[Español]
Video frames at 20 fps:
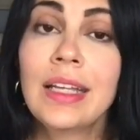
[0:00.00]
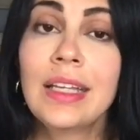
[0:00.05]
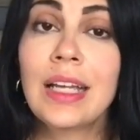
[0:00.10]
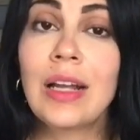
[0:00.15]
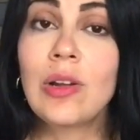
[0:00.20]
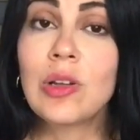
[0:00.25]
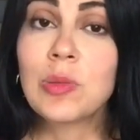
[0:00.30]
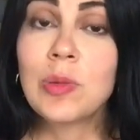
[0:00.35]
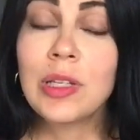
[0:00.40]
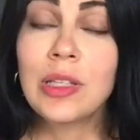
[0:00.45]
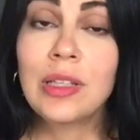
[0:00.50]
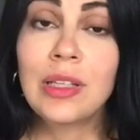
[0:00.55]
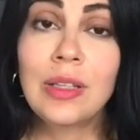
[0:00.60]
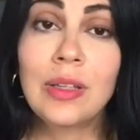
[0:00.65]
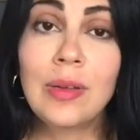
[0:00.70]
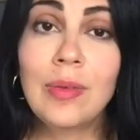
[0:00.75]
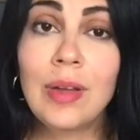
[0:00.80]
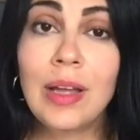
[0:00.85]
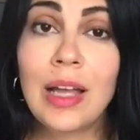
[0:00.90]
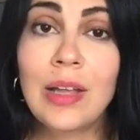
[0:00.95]
Y a los
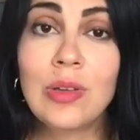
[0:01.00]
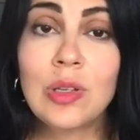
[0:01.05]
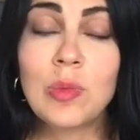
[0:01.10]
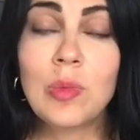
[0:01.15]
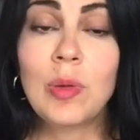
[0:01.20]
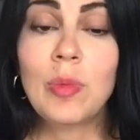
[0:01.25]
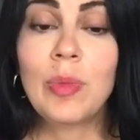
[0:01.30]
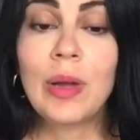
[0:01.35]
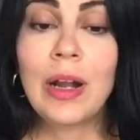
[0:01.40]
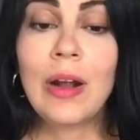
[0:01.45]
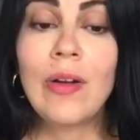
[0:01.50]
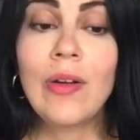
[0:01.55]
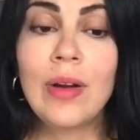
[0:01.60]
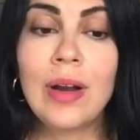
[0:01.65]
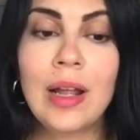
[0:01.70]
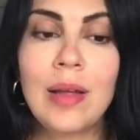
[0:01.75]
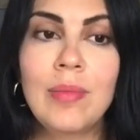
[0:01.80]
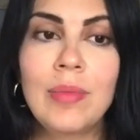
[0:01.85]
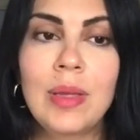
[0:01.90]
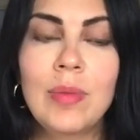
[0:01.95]
29 años me
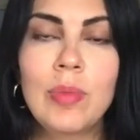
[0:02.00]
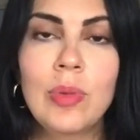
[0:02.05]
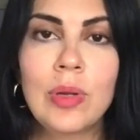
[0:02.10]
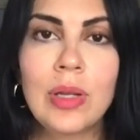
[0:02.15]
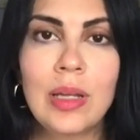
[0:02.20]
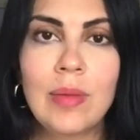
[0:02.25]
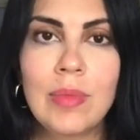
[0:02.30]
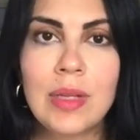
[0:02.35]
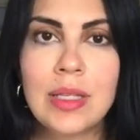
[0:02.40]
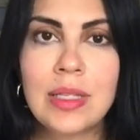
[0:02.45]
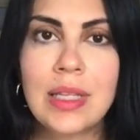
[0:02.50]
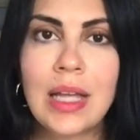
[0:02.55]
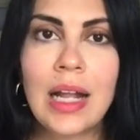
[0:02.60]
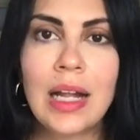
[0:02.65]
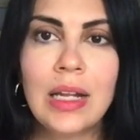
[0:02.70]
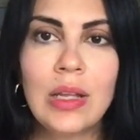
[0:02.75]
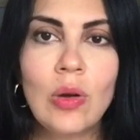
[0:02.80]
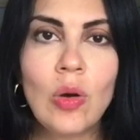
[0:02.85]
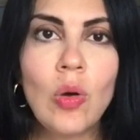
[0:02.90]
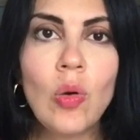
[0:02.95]
operaron a mí porque me
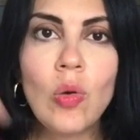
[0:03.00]
salió